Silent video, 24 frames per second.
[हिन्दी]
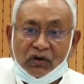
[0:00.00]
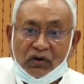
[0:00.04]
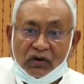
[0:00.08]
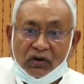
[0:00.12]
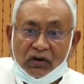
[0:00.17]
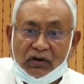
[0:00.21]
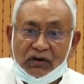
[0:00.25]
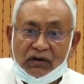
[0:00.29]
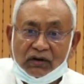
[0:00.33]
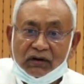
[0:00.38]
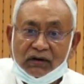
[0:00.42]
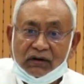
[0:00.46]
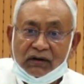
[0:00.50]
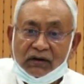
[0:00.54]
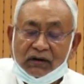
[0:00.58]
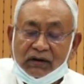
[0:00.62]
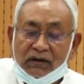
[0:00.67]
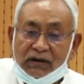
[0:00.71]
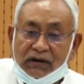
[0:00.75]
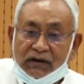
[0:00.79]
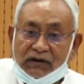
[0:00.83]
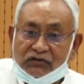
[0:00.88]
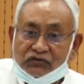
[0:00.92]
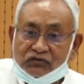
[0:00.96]
और
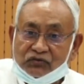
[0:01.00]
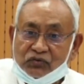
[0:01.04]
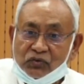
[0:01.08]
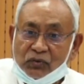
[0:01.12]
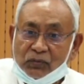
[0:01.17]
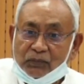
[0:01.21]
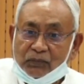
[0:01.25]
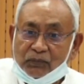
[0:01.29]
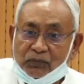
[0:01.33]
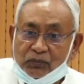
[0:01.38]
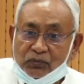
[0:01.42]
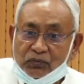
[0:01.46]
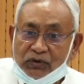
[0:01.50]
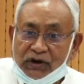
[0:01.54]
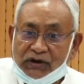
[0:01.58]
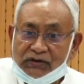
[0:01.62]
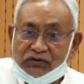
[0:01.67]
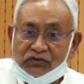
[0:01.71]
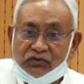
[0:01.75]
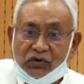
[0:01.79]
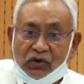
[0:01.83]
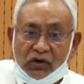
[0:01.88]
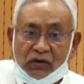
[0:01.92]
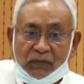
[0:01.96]
इसको पूरे
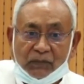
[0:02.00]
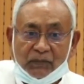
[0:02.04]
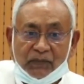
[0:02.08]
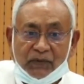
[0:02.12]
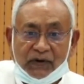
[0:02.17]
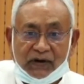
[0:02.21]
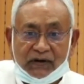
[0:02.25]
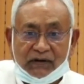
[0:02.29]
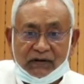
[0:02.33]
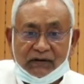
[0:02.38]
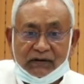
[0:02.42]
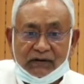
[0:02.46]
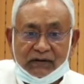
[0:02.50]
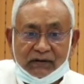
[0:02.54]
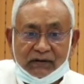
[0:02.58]
तौर पर